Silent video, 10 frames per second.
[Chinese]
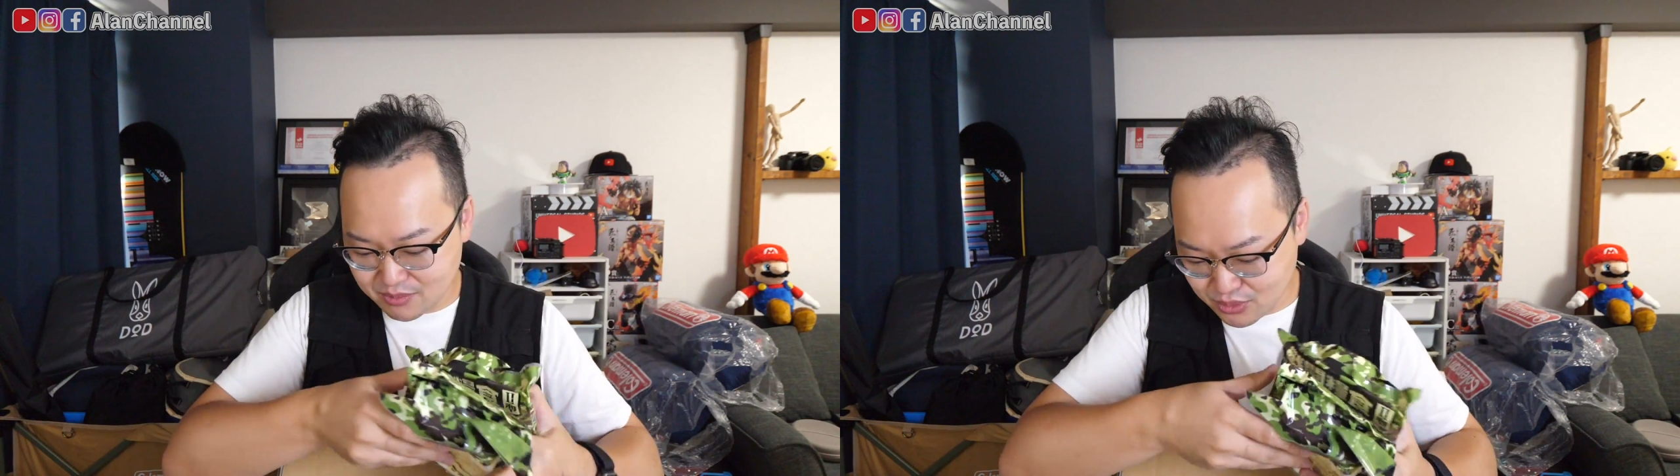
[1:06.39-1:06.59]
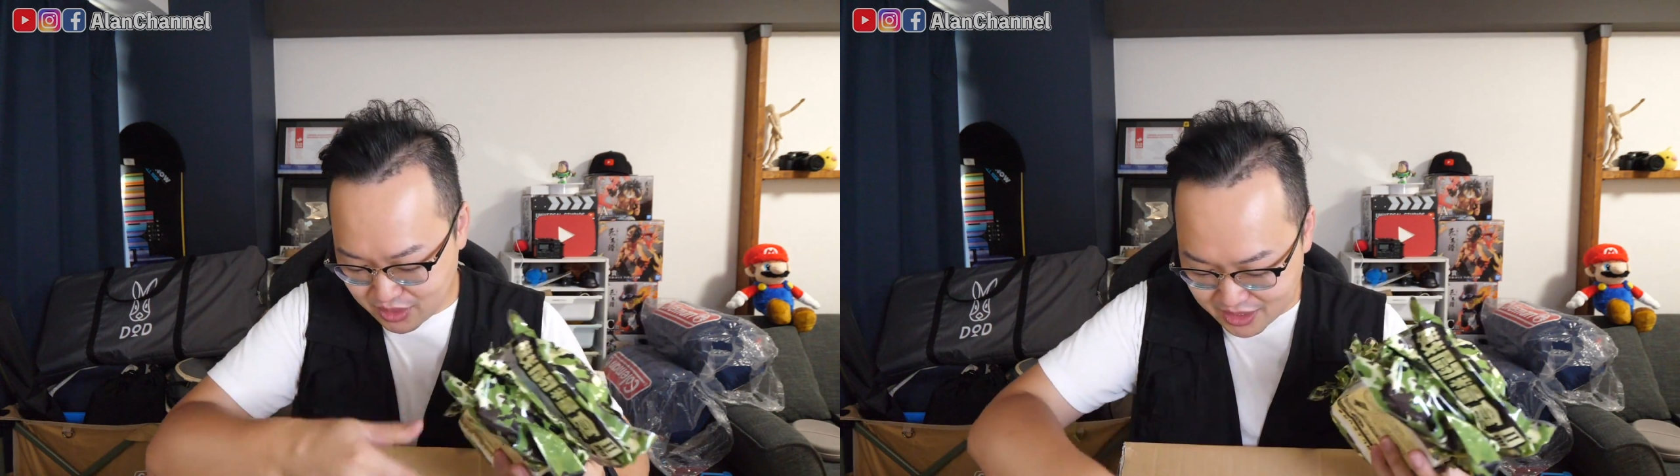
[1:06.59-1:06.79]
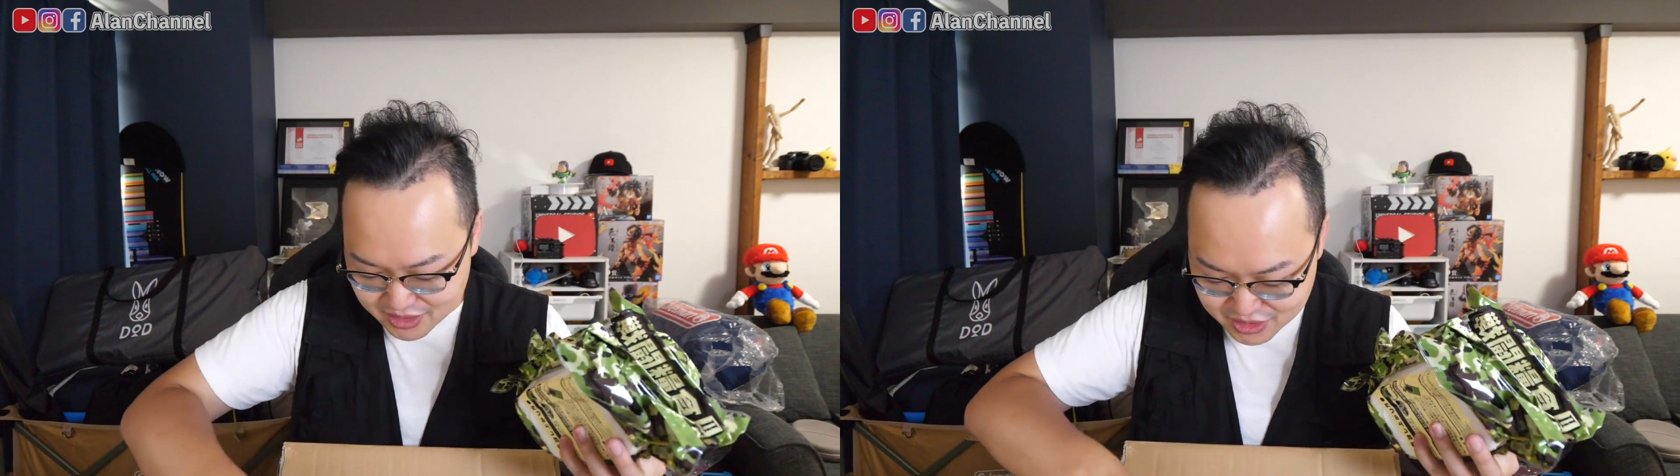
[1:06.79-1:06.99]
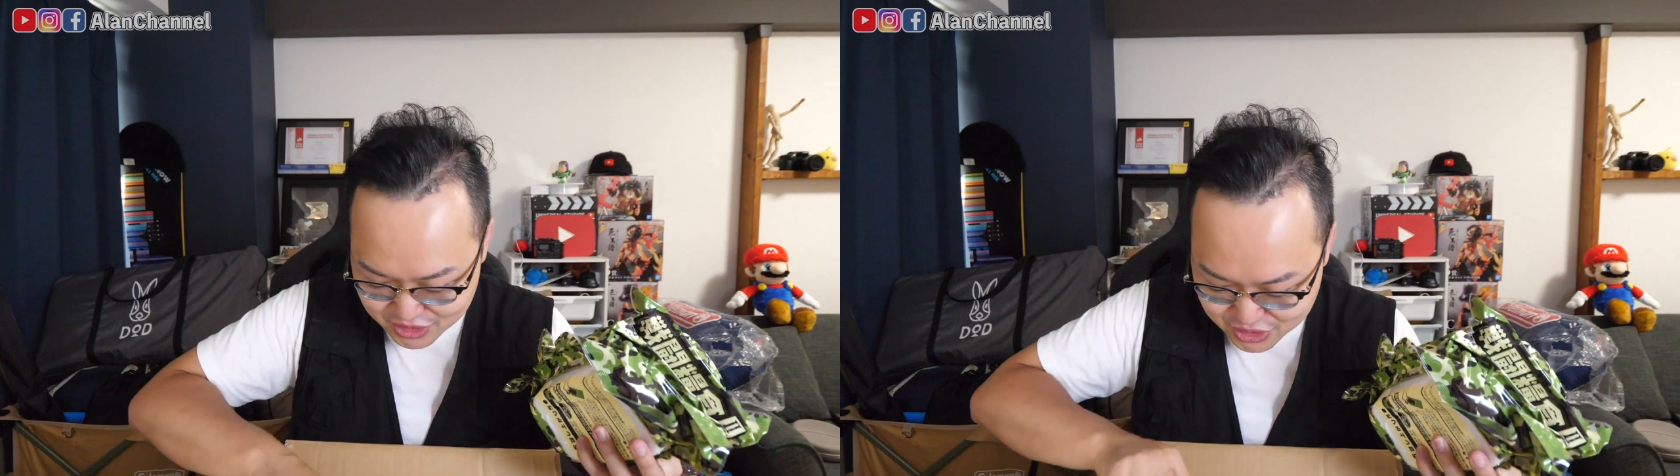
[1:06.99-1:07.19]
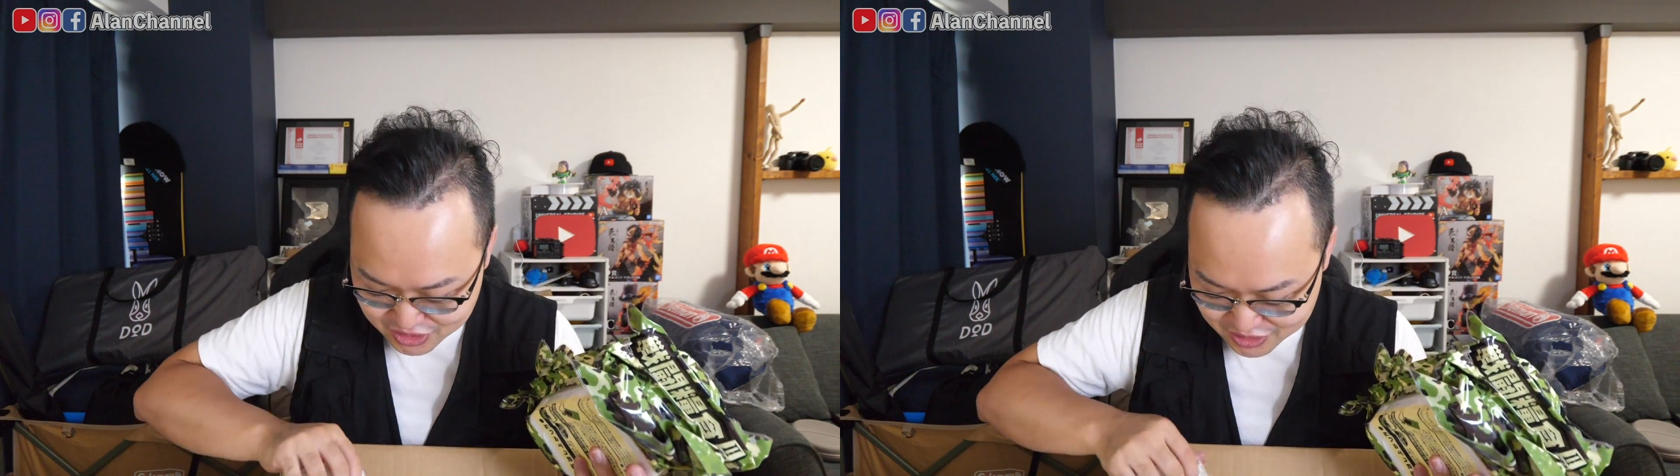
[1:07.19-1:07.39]
不过它的
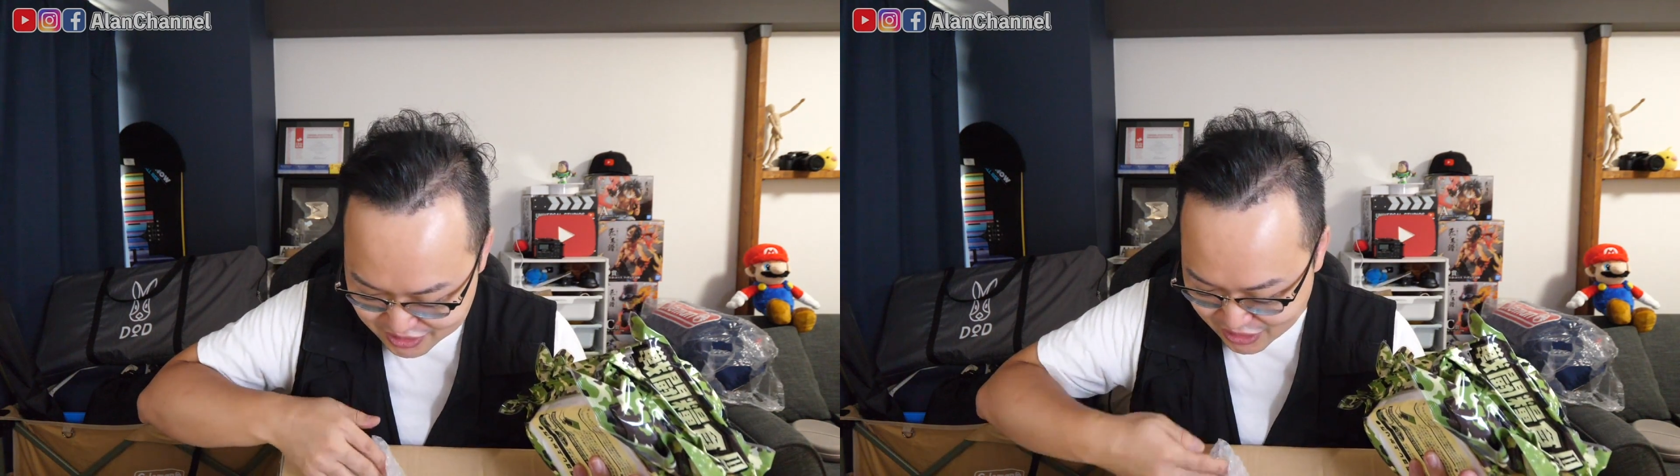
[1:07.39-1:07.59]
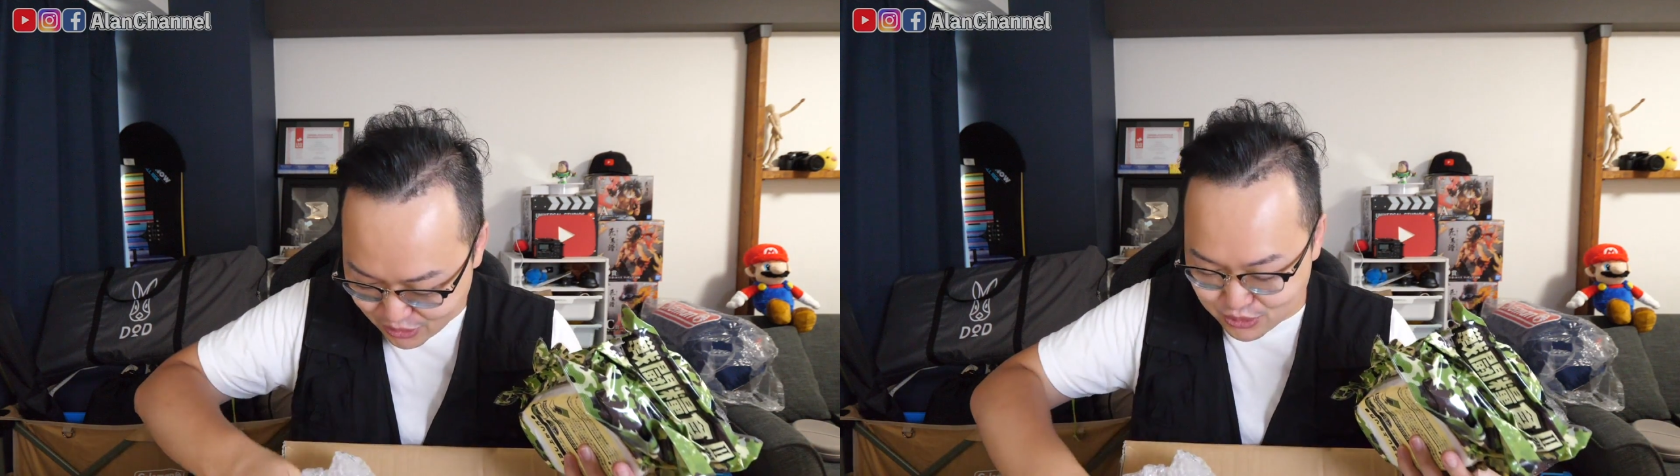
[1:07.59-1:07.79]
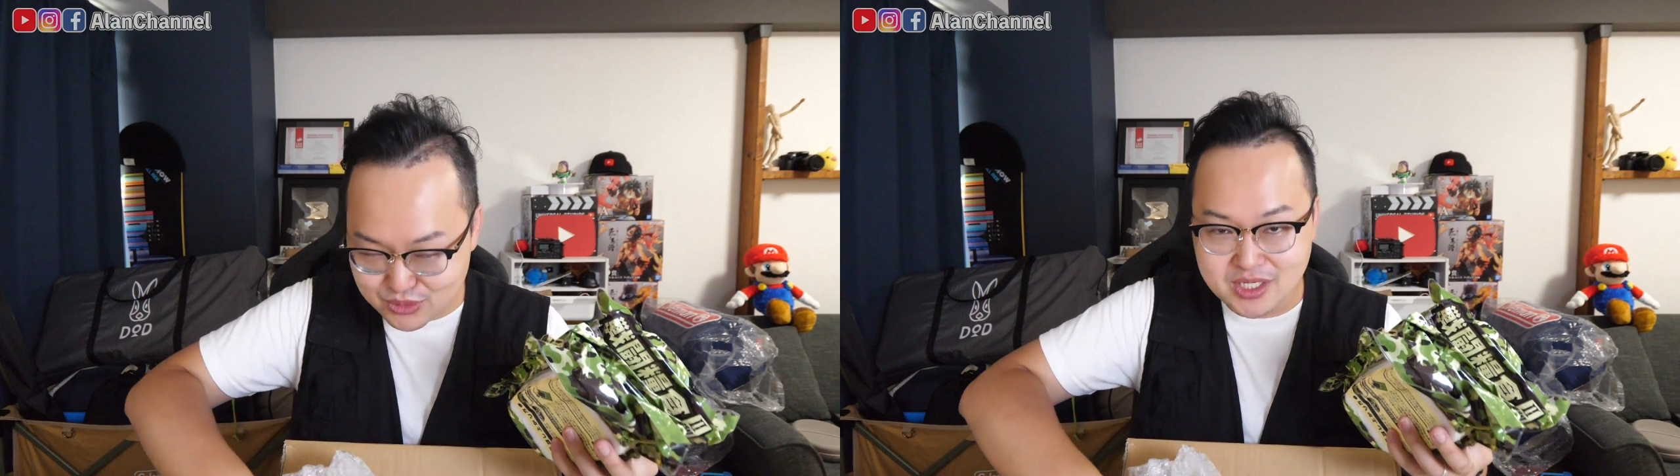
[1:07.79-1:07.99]
其实内容